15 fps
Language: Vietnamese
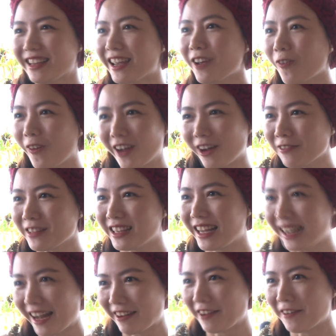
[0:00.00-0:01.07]
cái nguồn gốc như
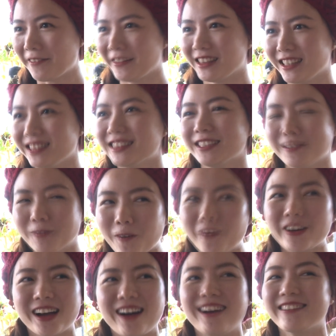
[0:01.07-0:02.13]
thế nào để mà mình tin tưởng
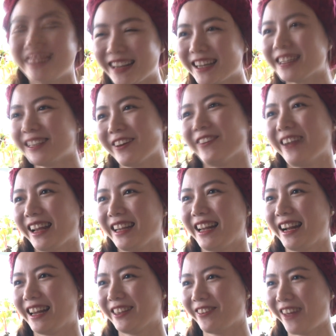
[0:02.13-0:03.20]
mua, còn riêng cái chỗ này
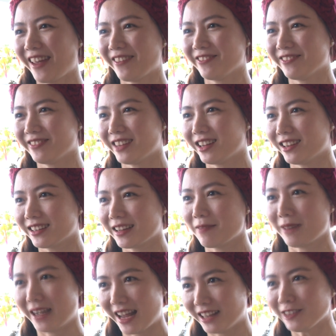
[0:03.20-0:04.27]
thì là tụi em
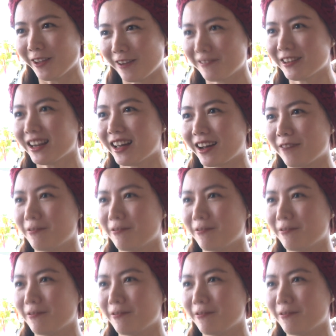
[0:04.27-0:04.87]
khi mà đến thì em rất là